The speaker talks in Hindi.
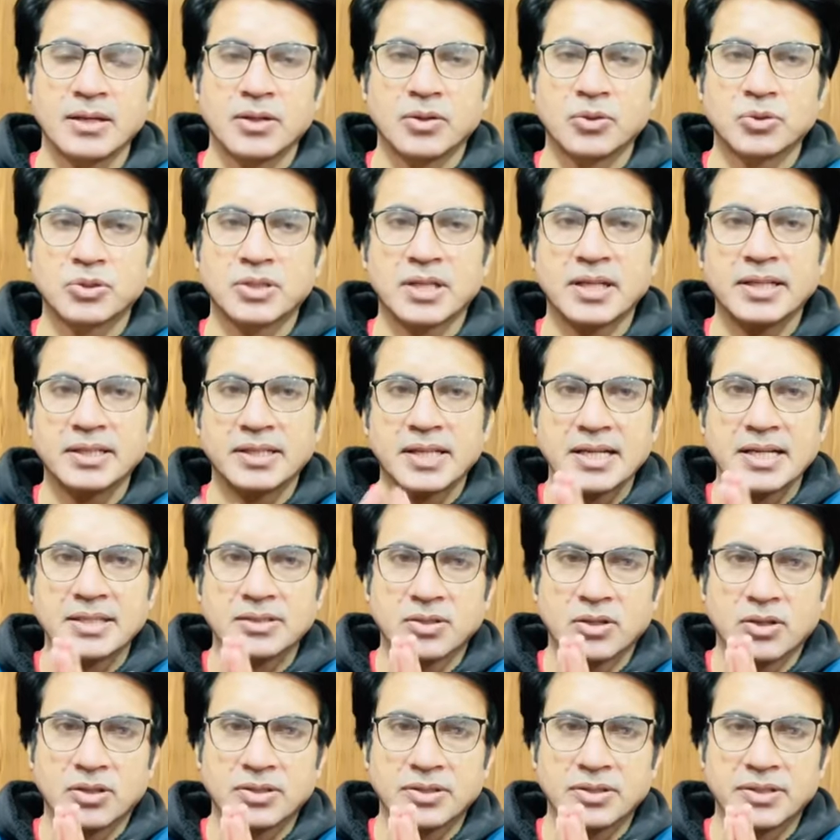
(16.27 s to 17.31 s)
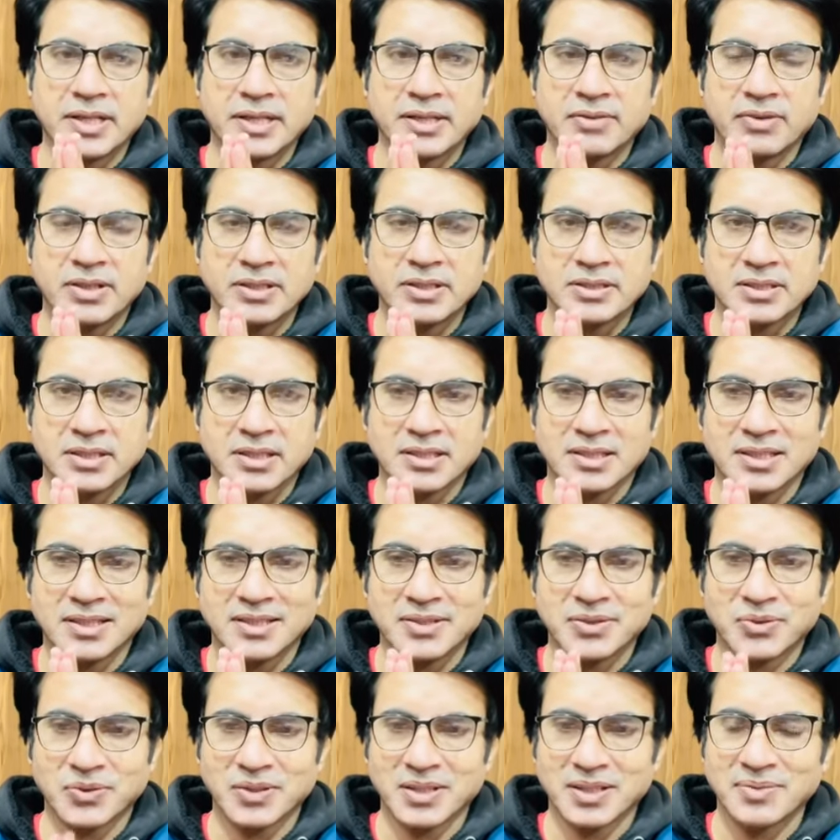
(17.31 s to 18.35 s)
उसके लिए थैंक्स लॉट धन्यवाद जजाकल्ला
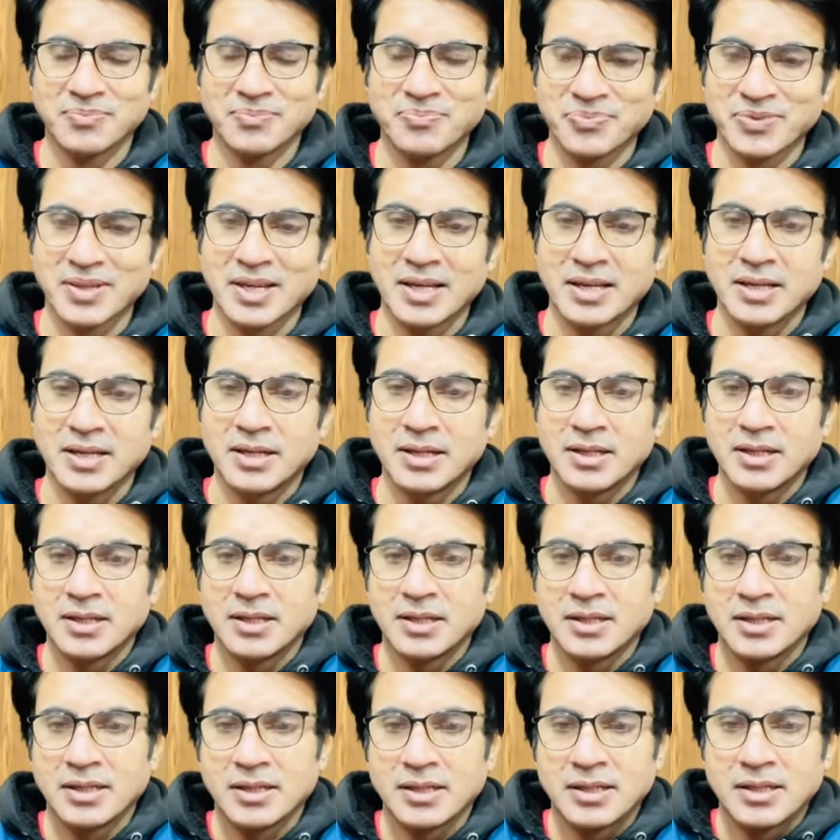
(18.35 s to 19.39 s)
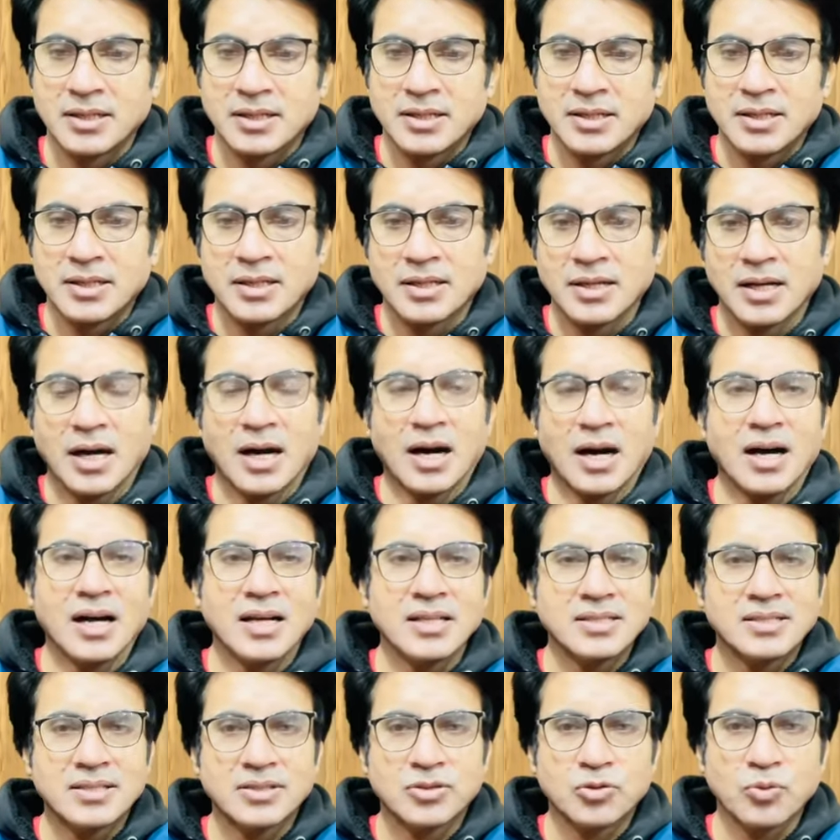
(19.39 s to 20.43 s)
शुक्रिया
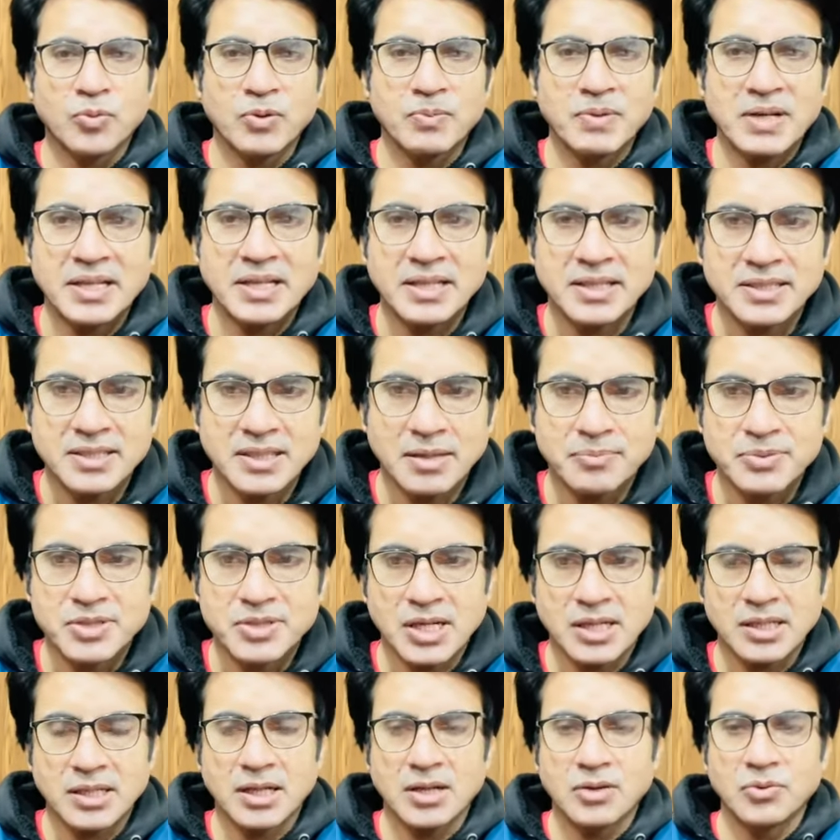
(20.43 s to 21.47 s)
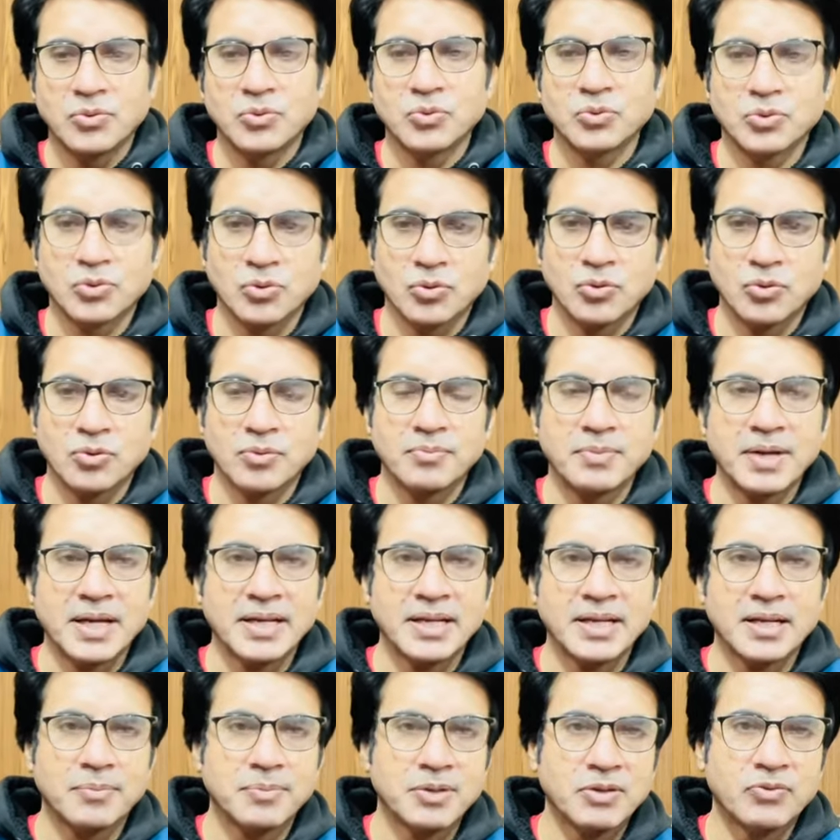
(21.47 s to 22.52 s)
आज सुबह मैं जब जागा हूँ तो
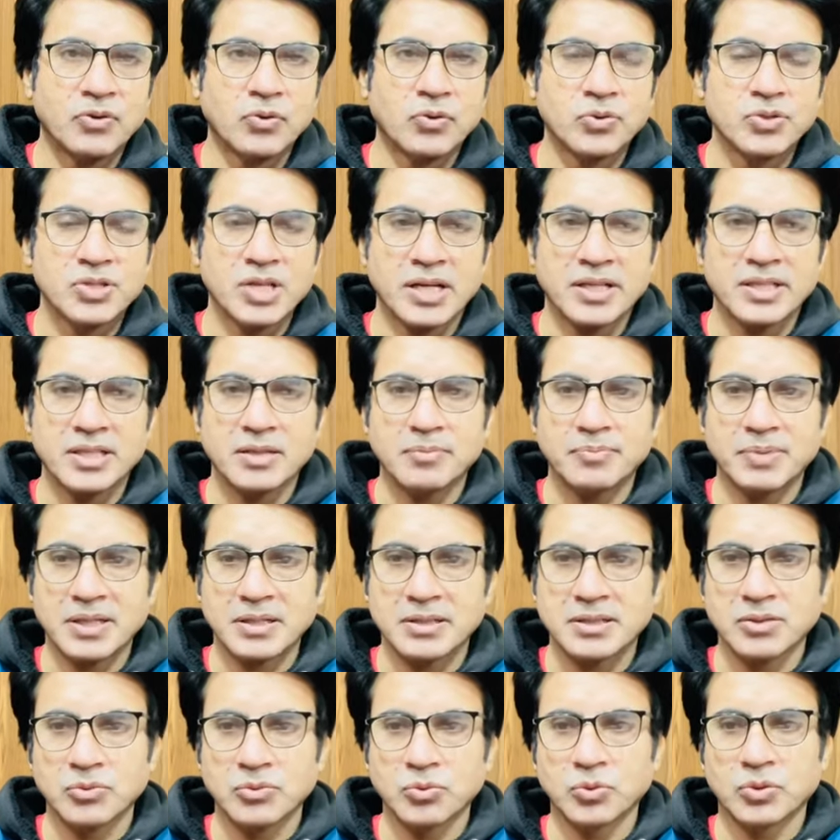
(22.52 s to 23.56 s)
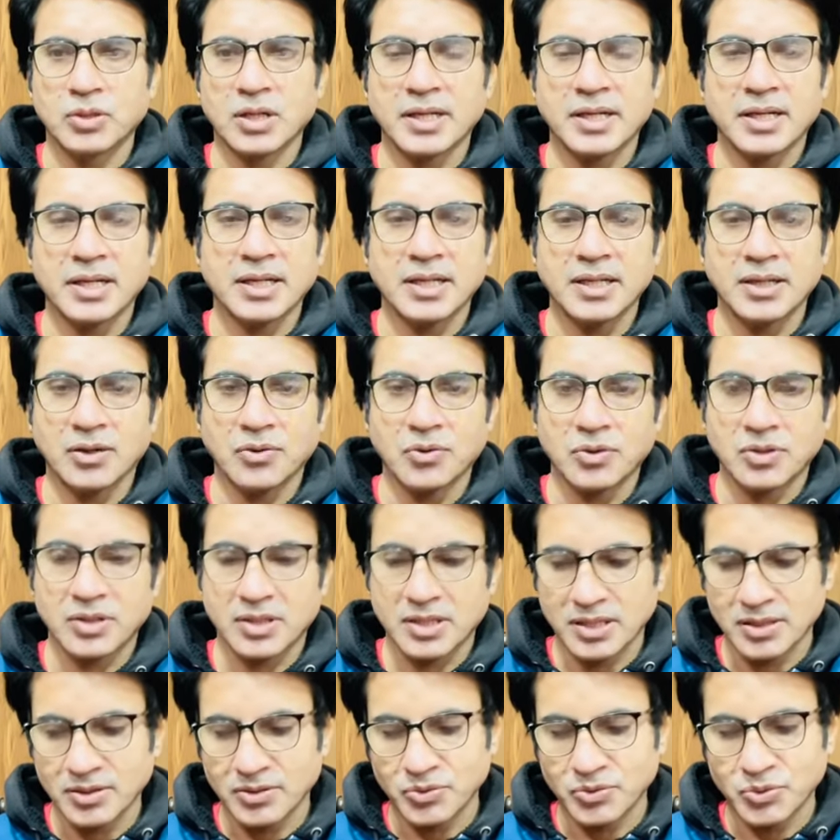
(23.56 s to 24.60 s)
मैंने अपना फ़ोन चार्जिंग पर से उतारा है और
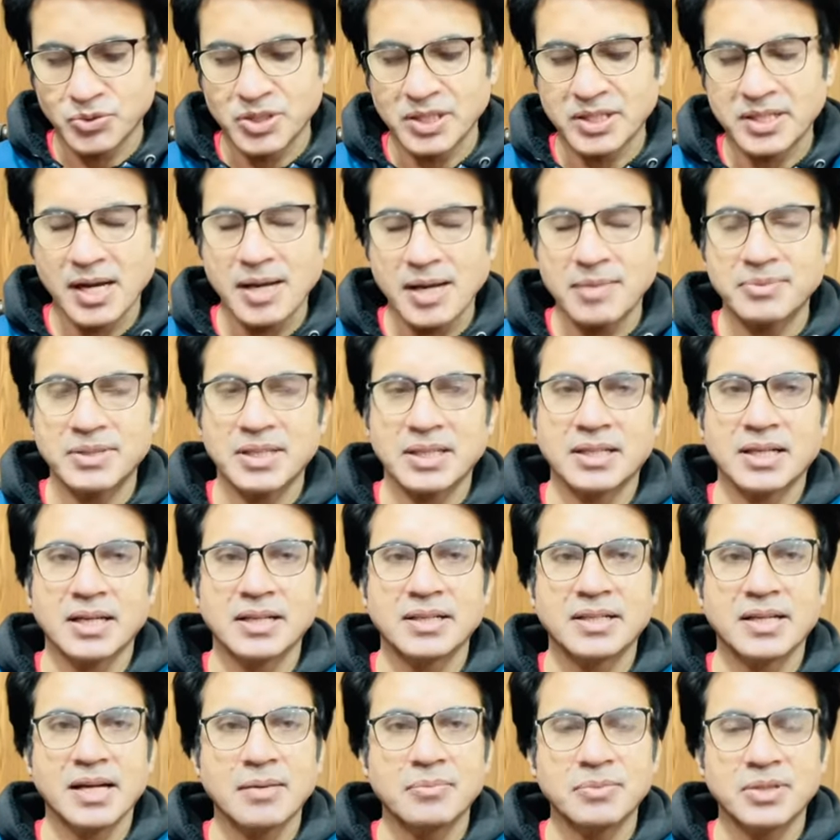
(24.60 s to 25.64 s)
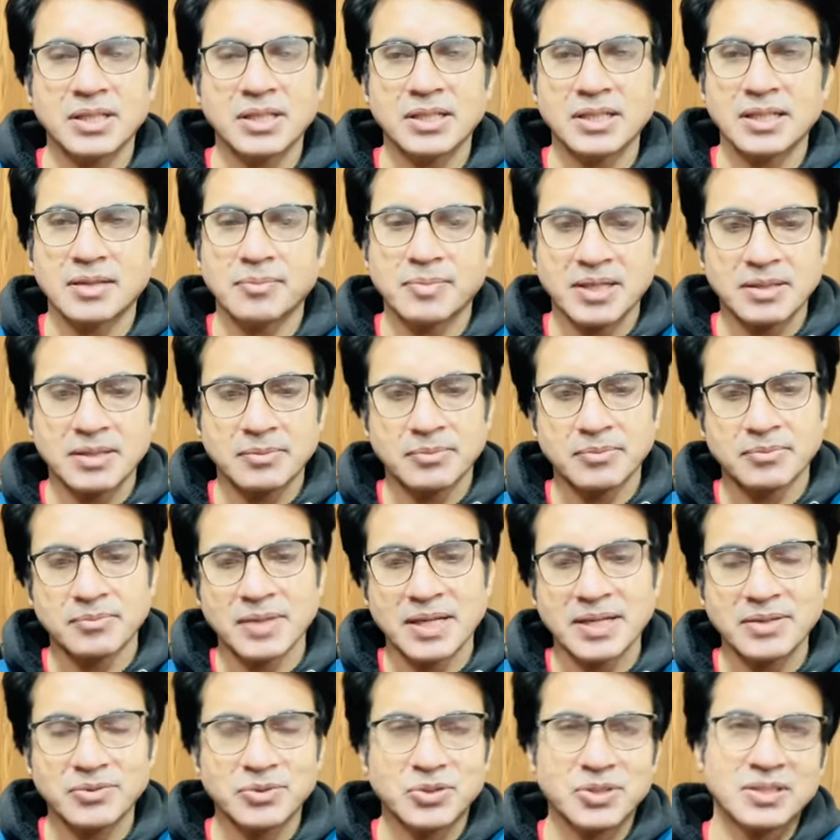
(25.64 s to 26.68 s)
उससे टाइम देखा है टाइम देखने के बाद
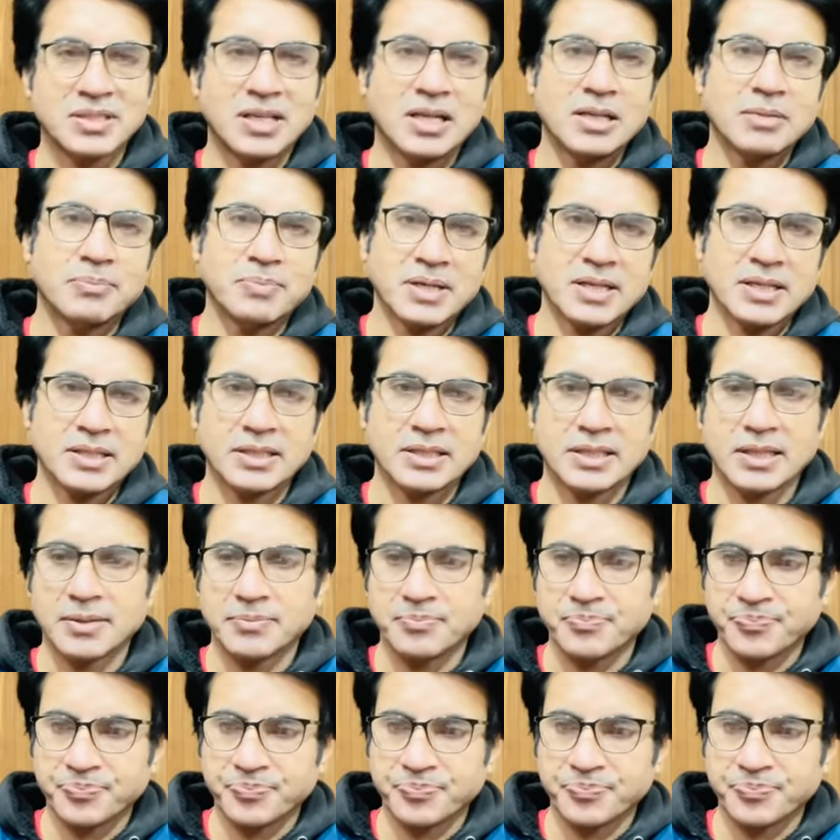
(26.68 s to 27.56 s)
मैंने उसे साइड पर रख दिया